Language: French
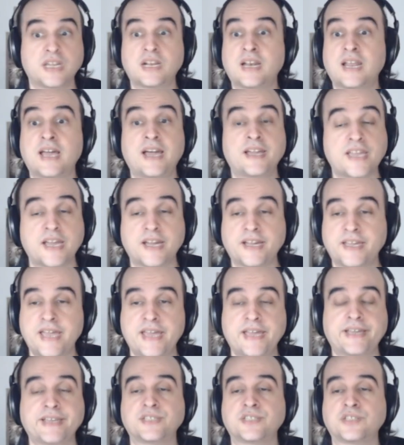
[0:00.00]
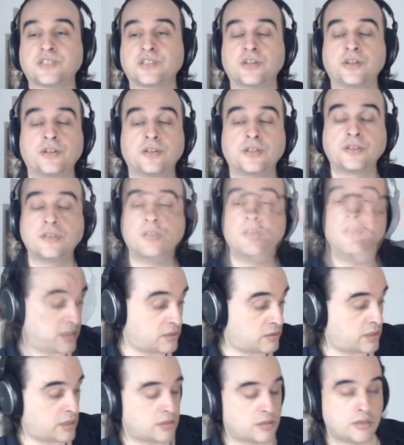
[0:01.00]
Clarke, Harry Harrison, puis
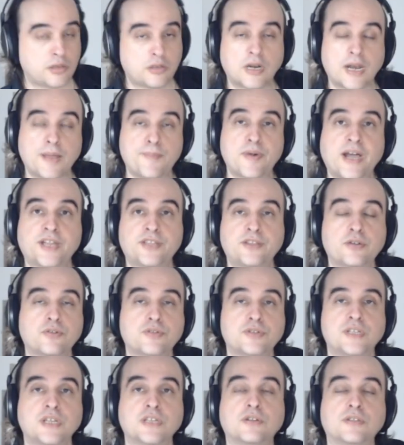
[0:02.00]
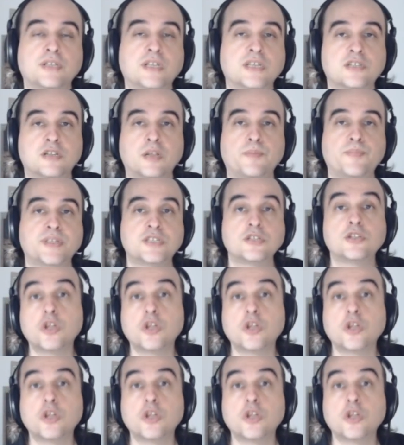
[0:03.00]
des collaborateurs aussi de son encyclopédie,